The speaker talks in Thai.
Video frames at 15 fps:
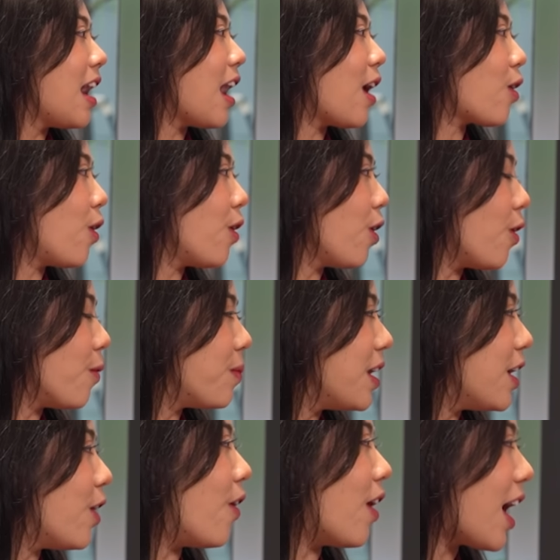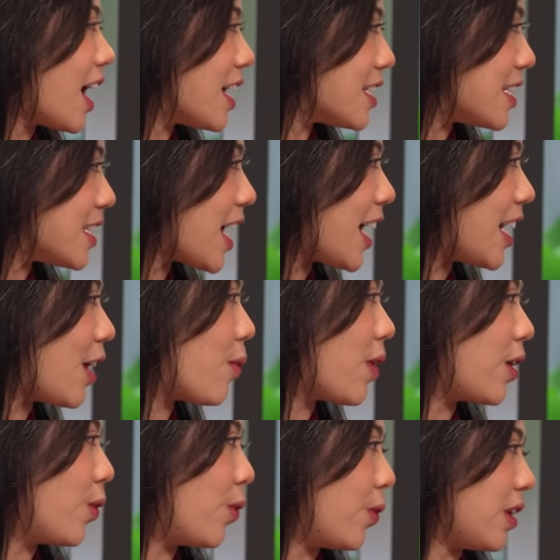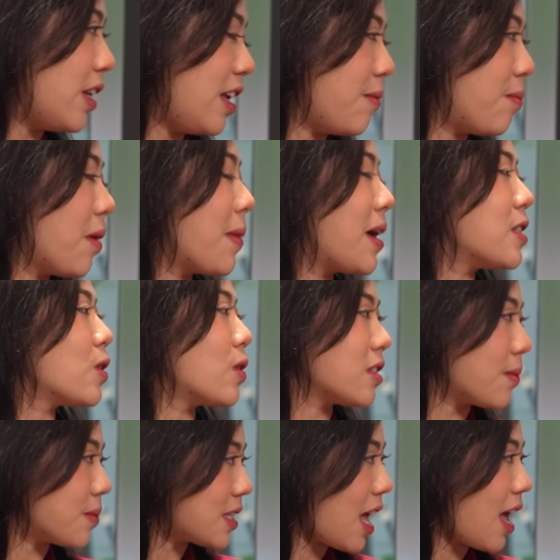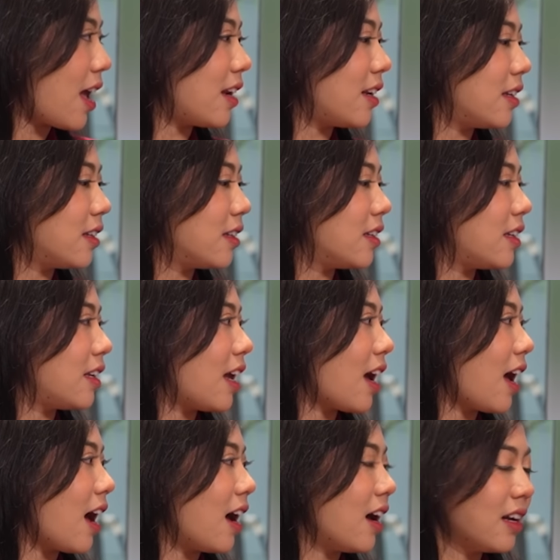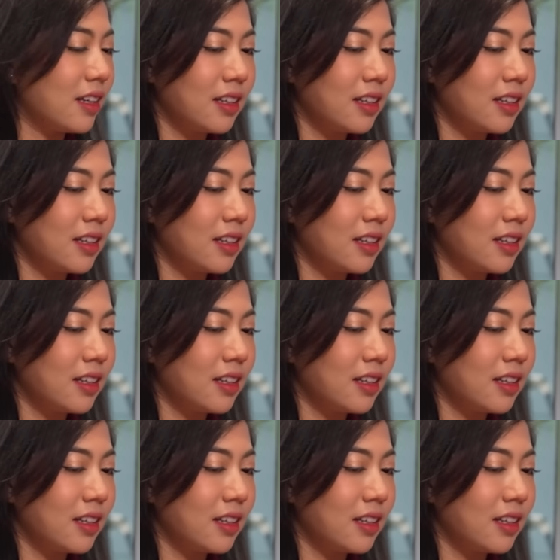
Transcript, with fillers: แล้วก็ลบเรื่องของค่าใช้จ่ายในวันโอนอีกประมาณ สองสามแสน นะคะ